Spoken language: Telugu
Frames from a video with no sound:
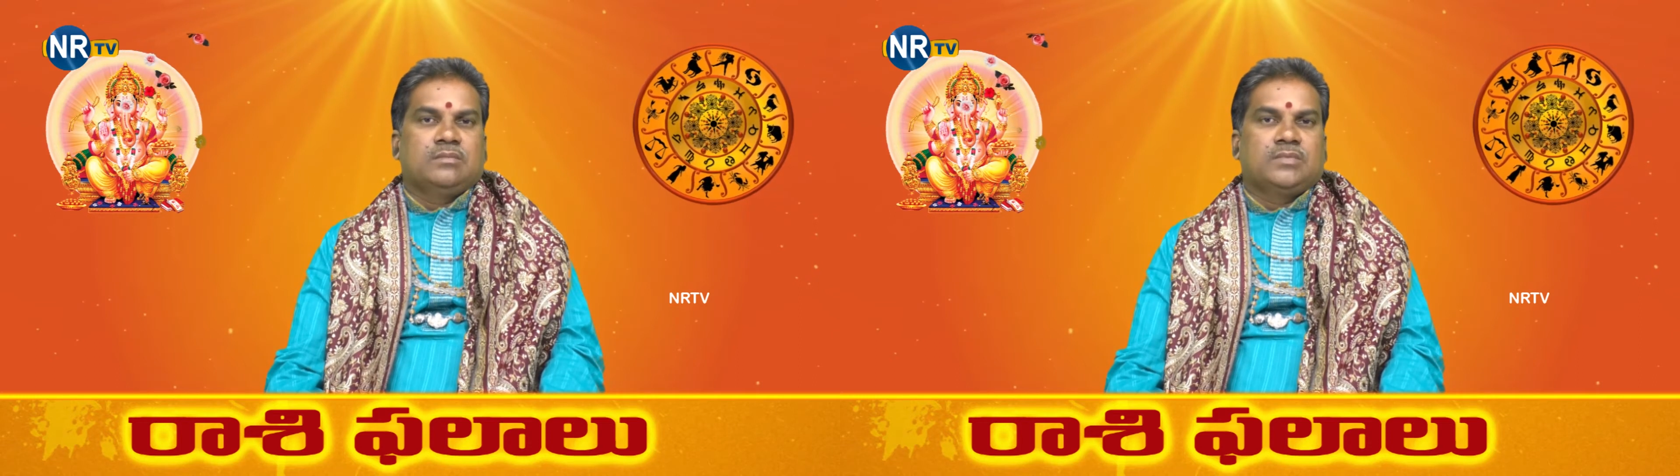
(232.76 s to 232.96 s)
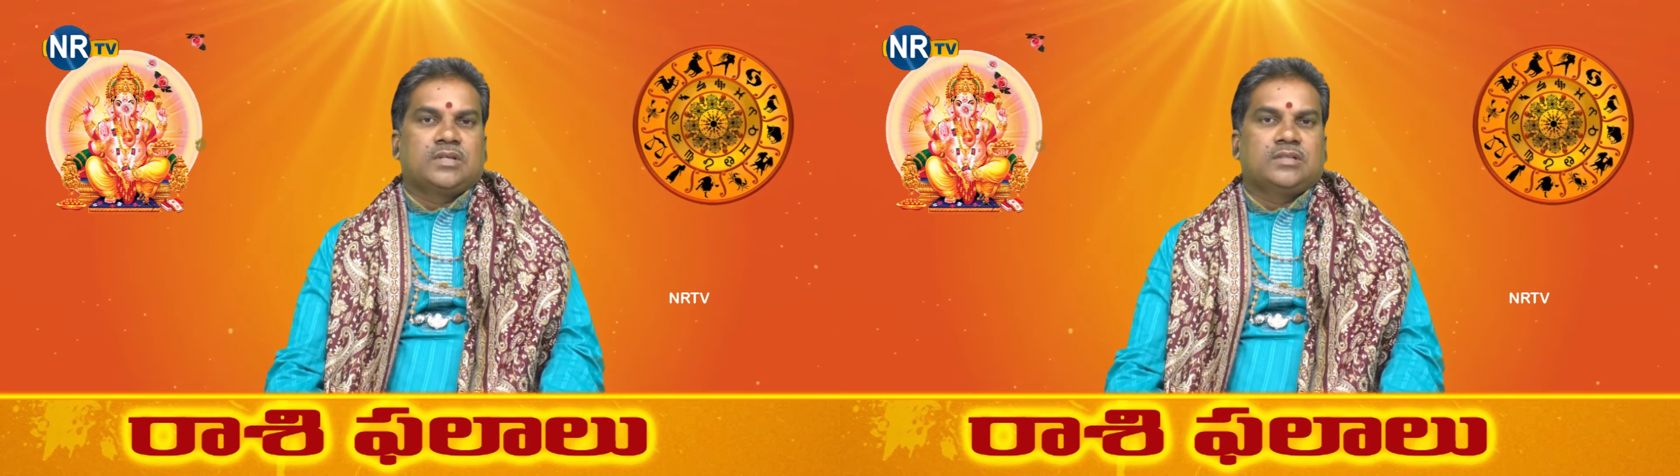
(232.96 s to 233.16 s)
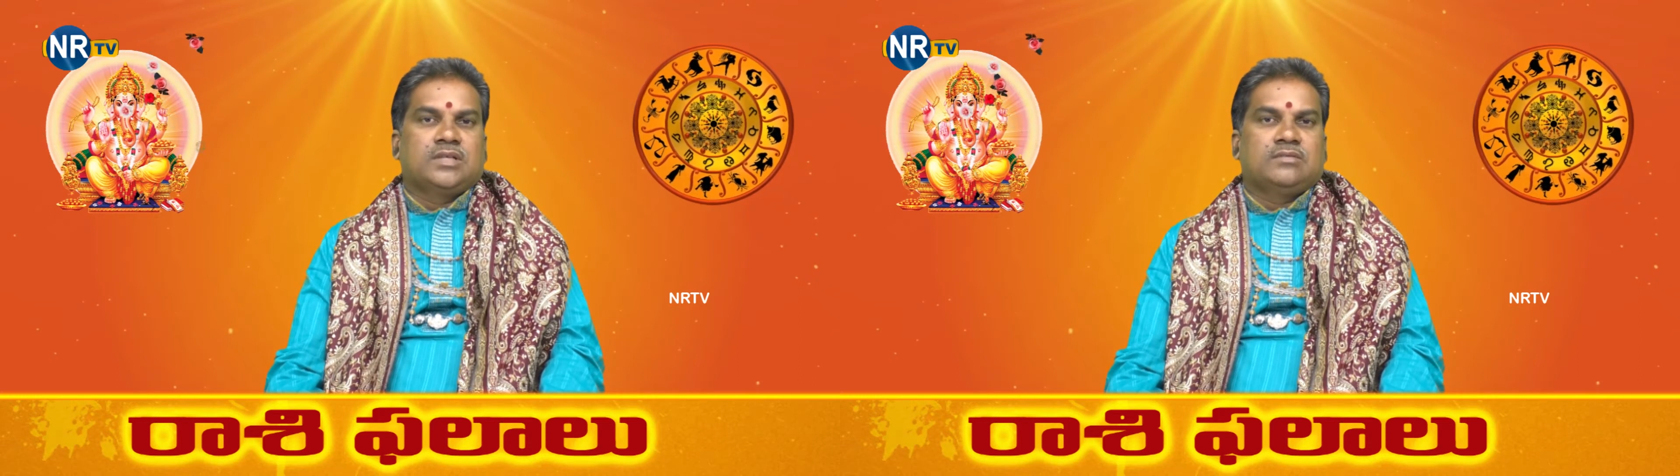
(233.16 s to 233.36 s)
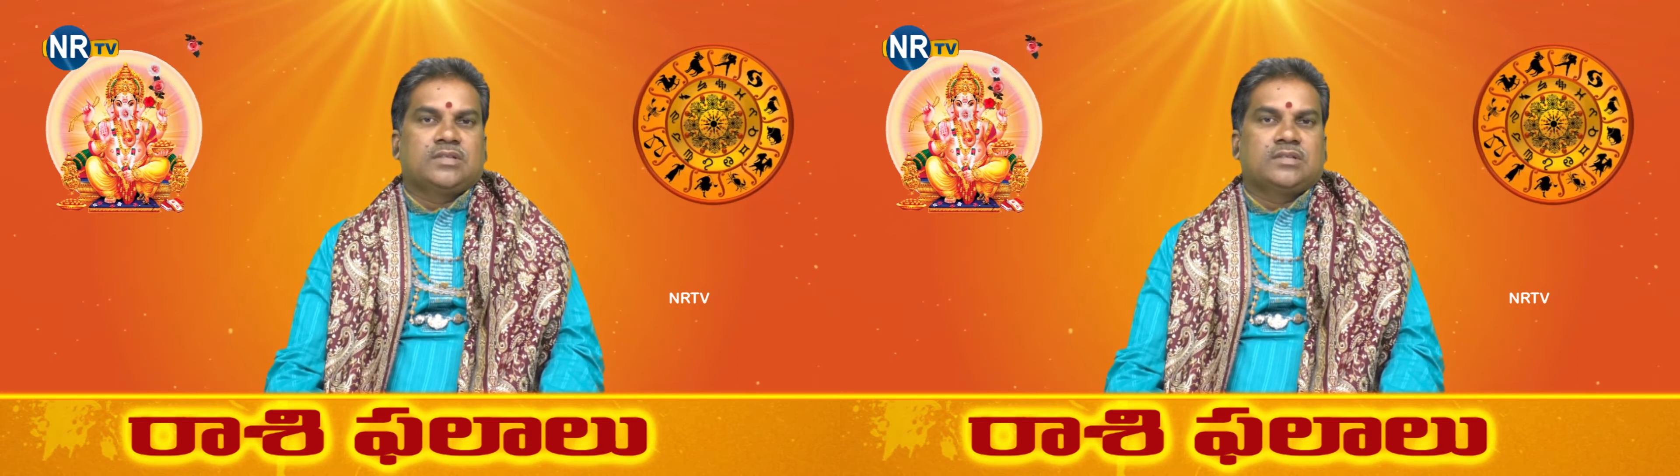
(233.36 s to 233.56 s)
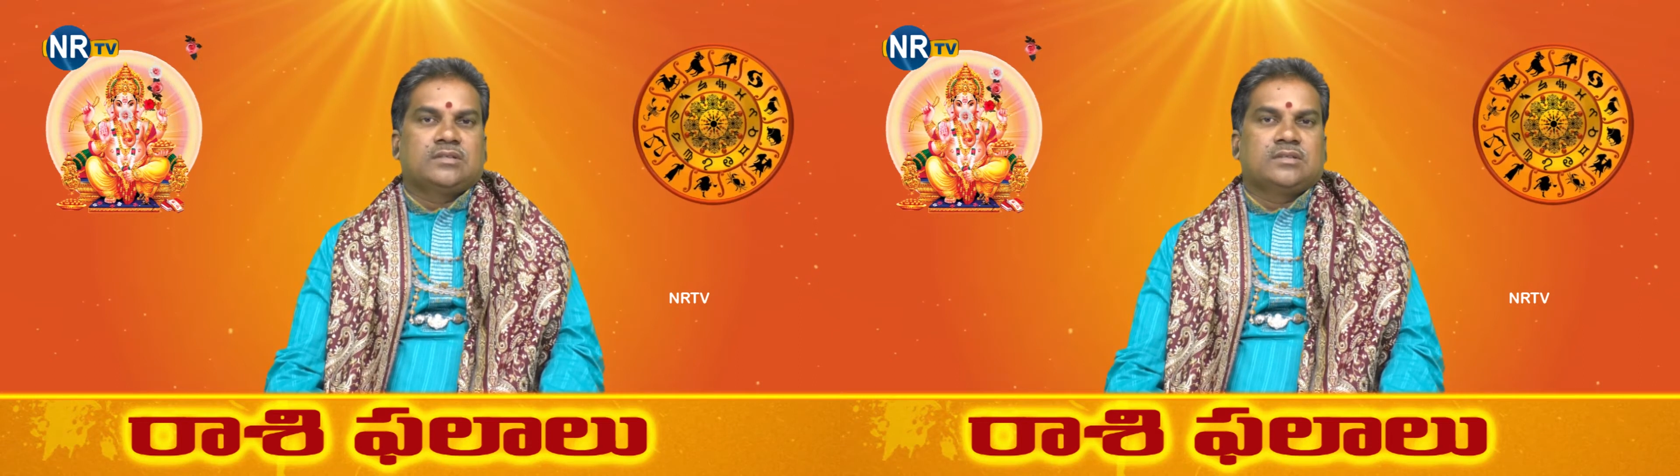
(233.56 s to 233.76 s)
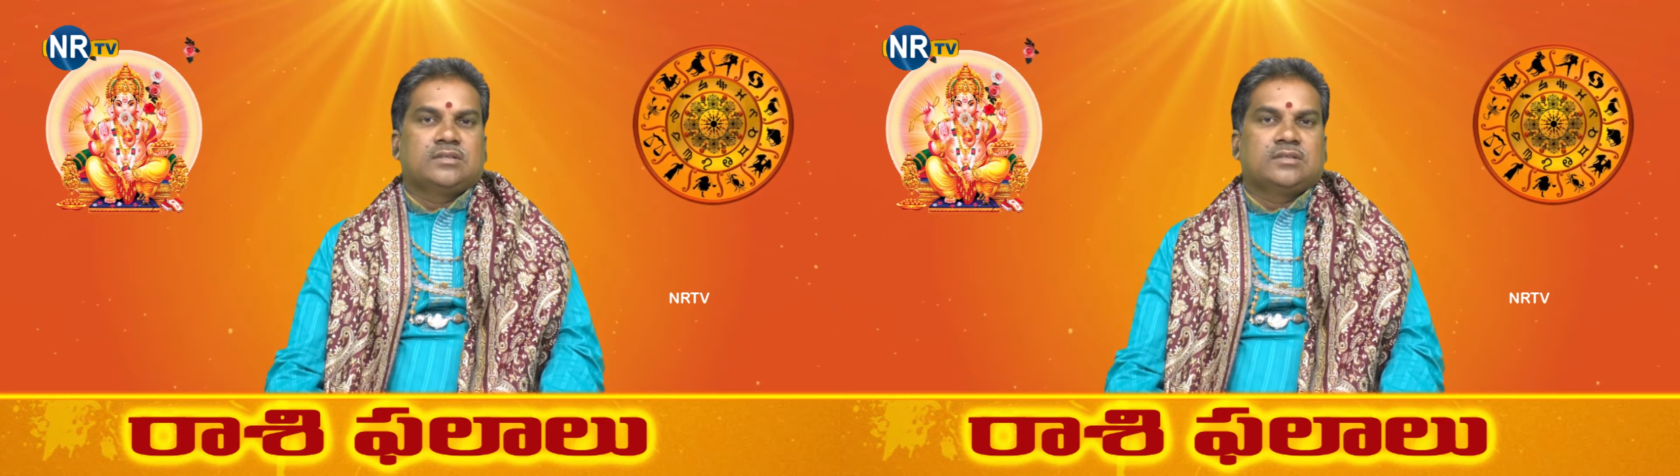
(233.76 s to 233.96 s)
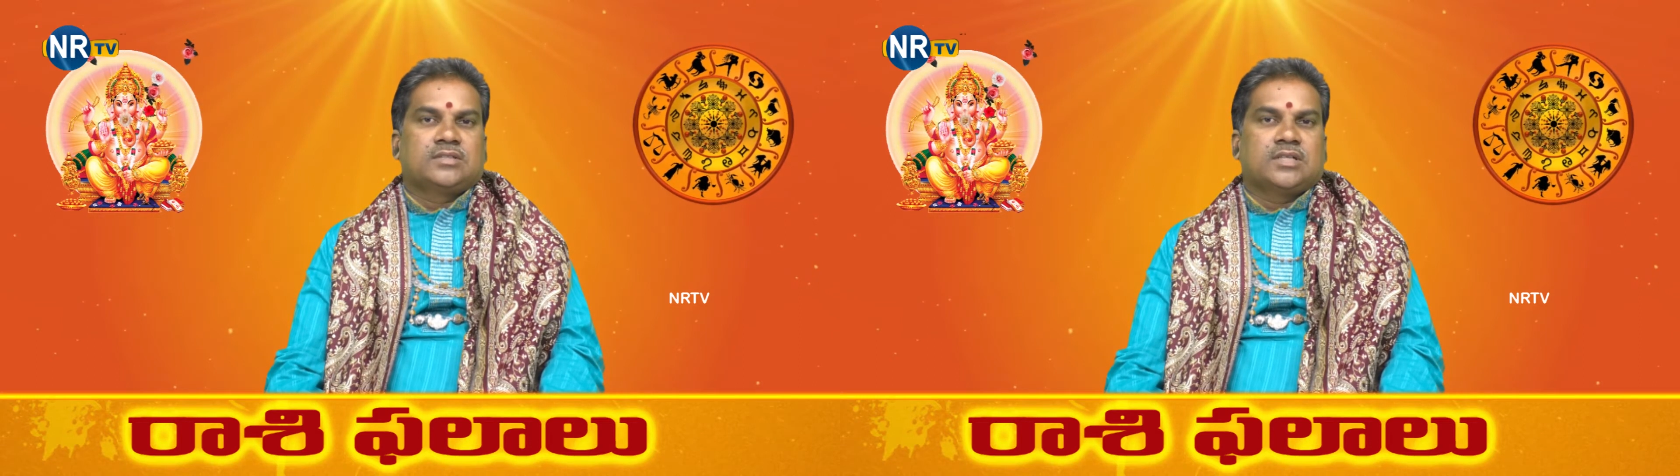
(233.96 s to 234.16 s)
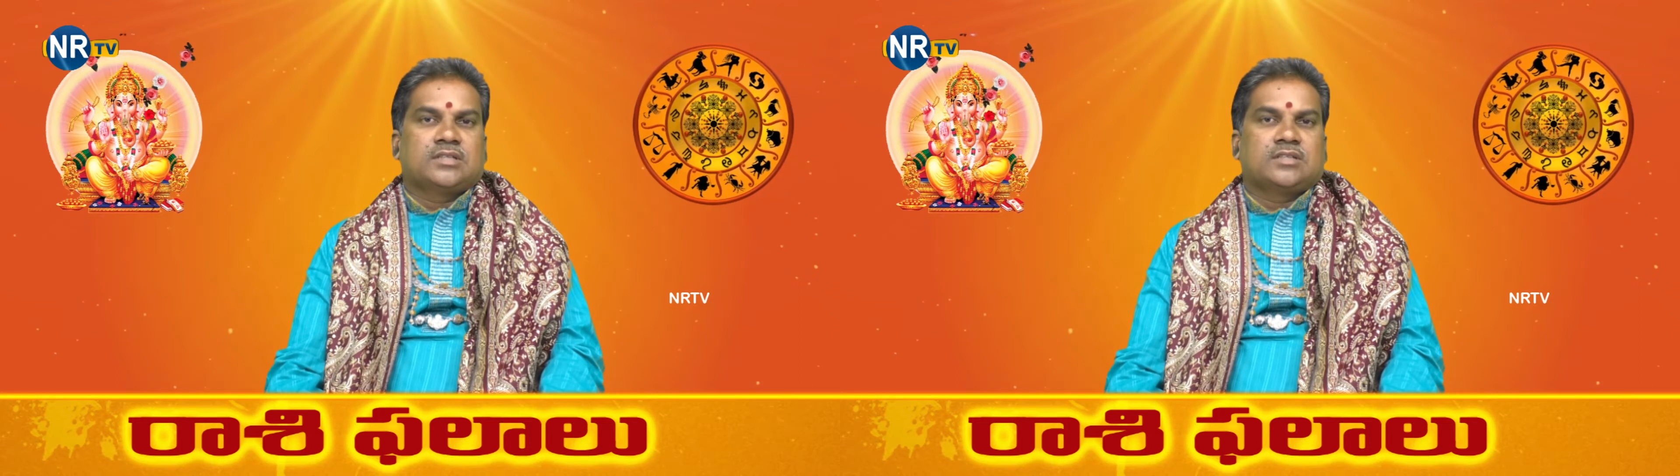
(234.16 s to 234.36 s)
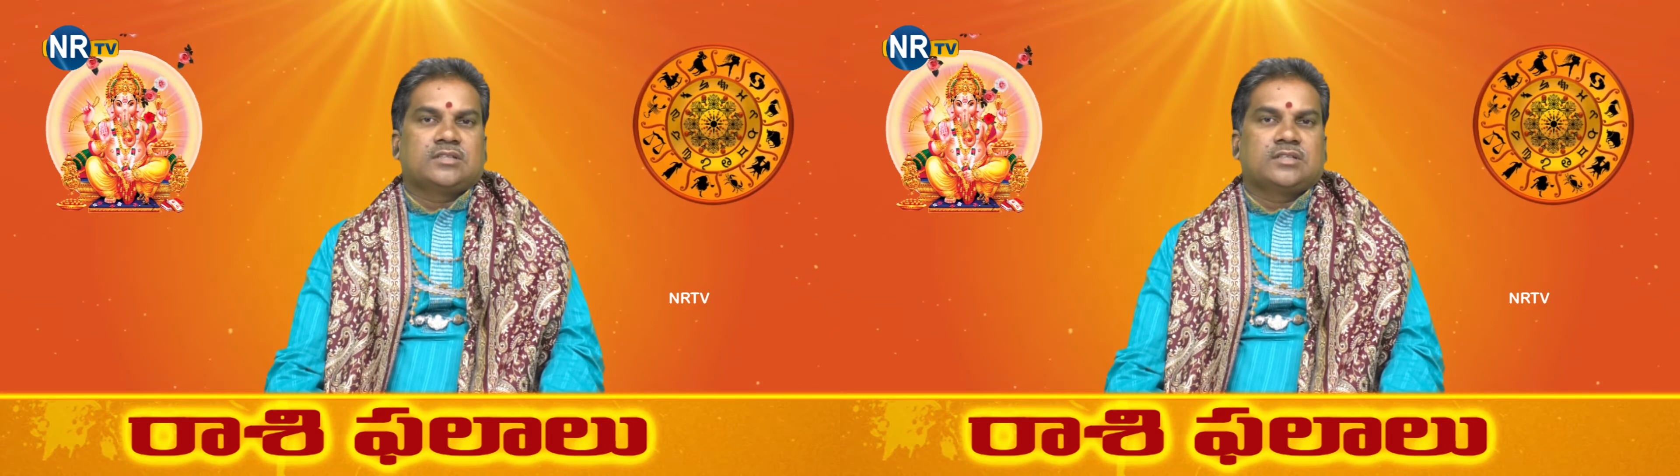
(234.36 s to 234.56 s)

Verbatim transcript: మరి దైవ క్షేత్ర